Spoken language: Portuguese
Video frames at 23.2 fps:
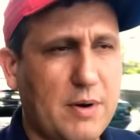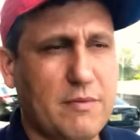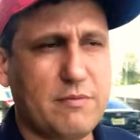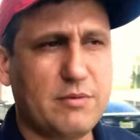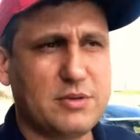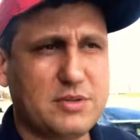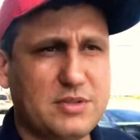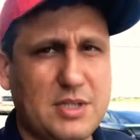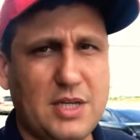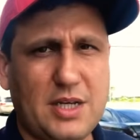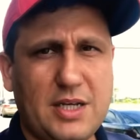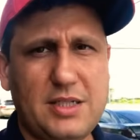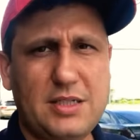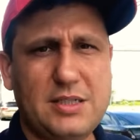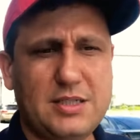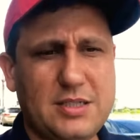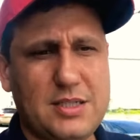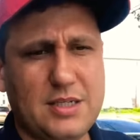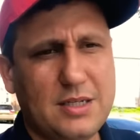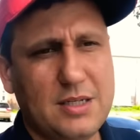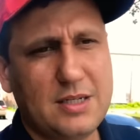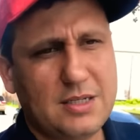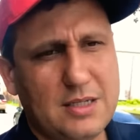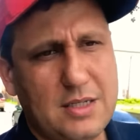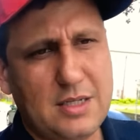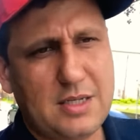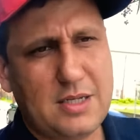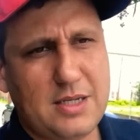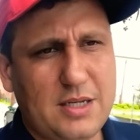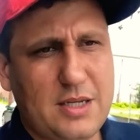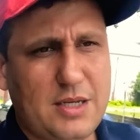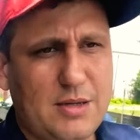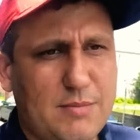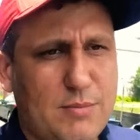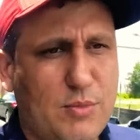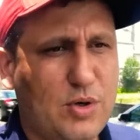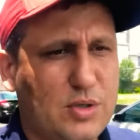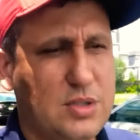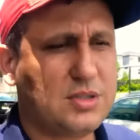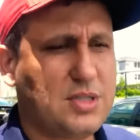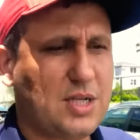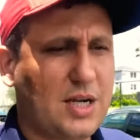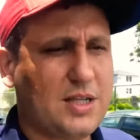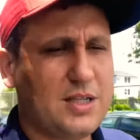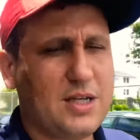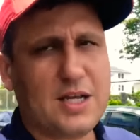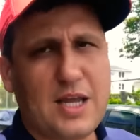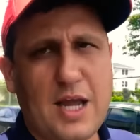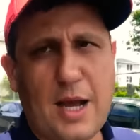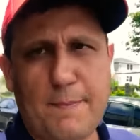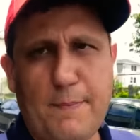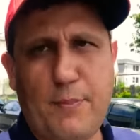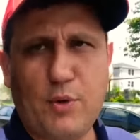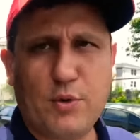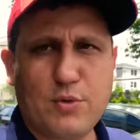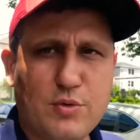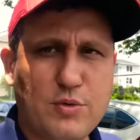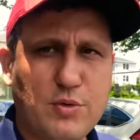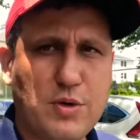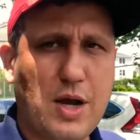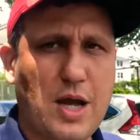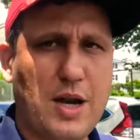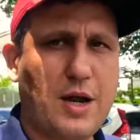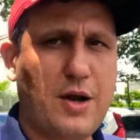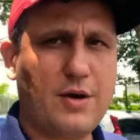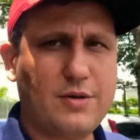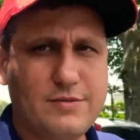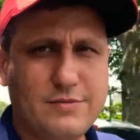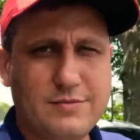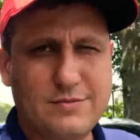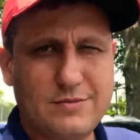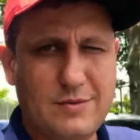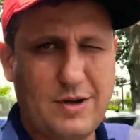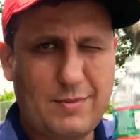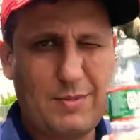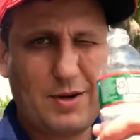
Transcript: para vocês e mostrar daqui a pouco no canal. Um